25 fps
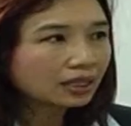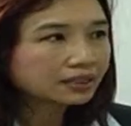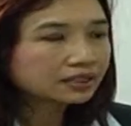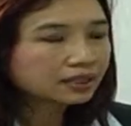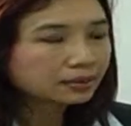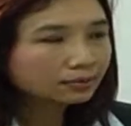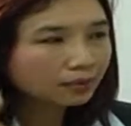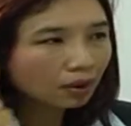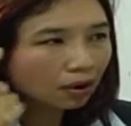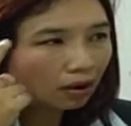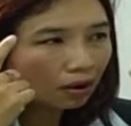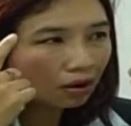ส
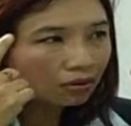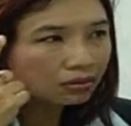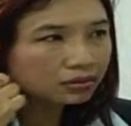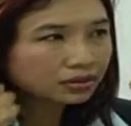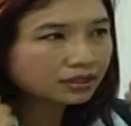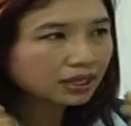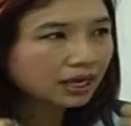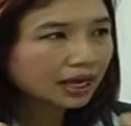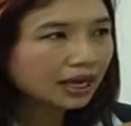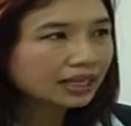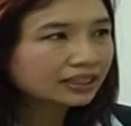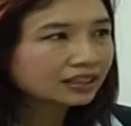มอง
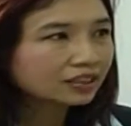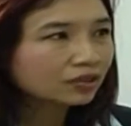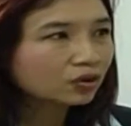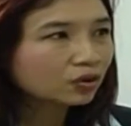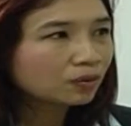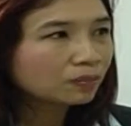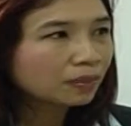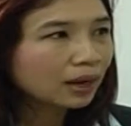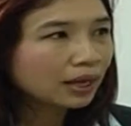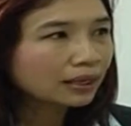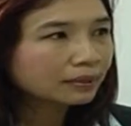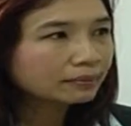จะอัตโน
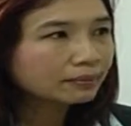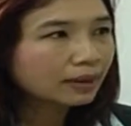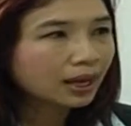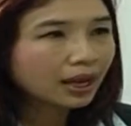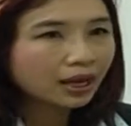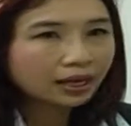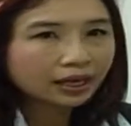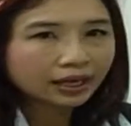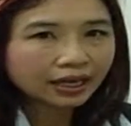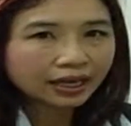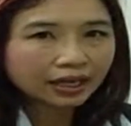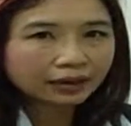มัติมา
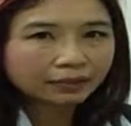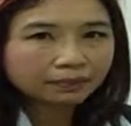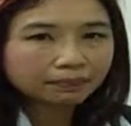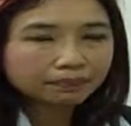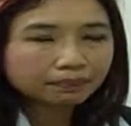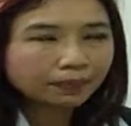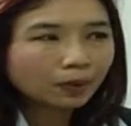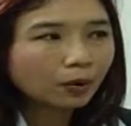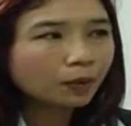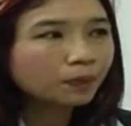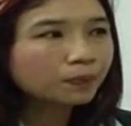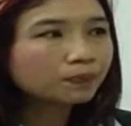กเห็น
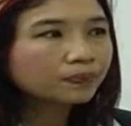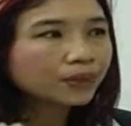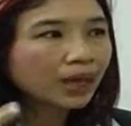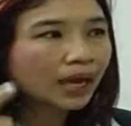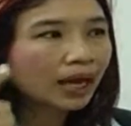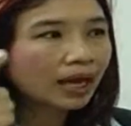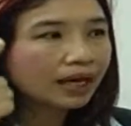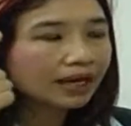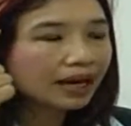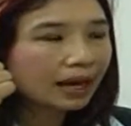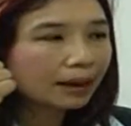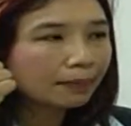ปุ๊บนะ
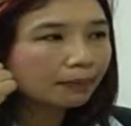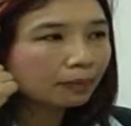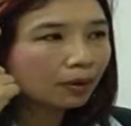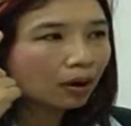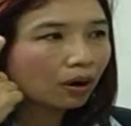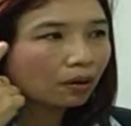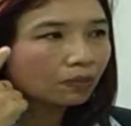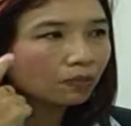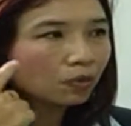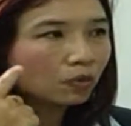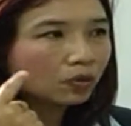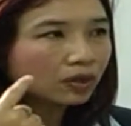นำ
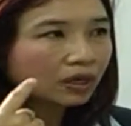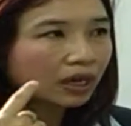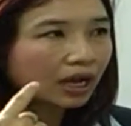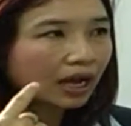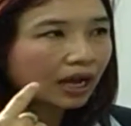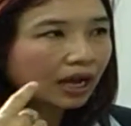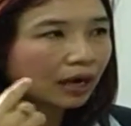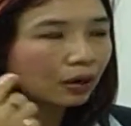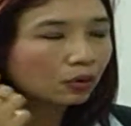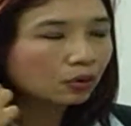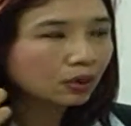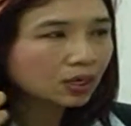ข้อมูล
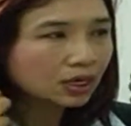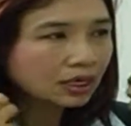เข้า